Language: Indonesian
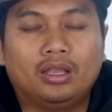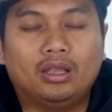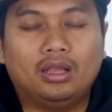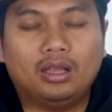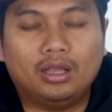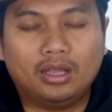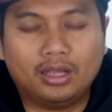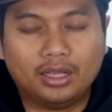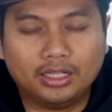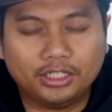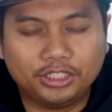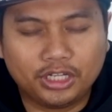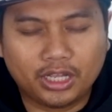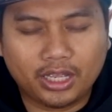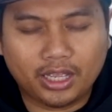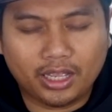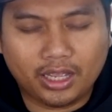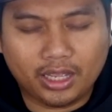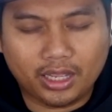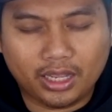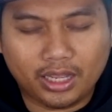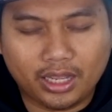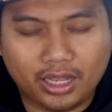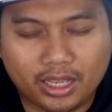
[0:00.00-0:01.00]

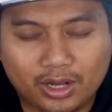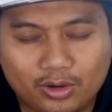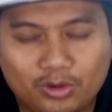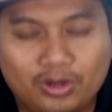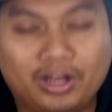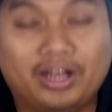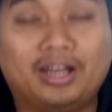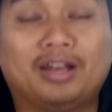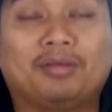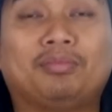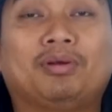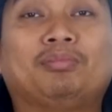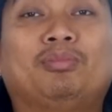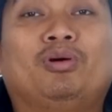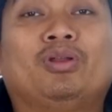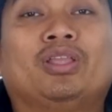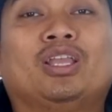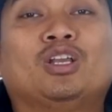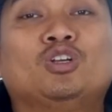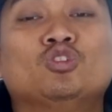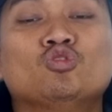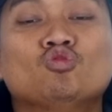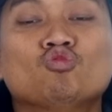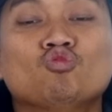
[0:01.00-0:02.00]
anjir udah enak banget
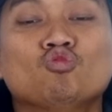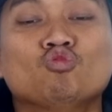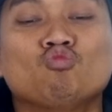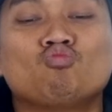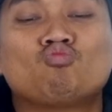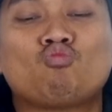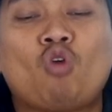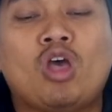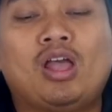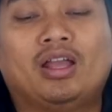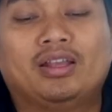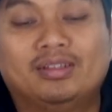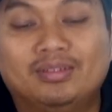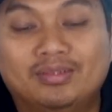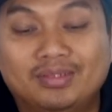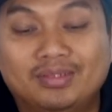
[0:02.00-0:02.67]
baunya wah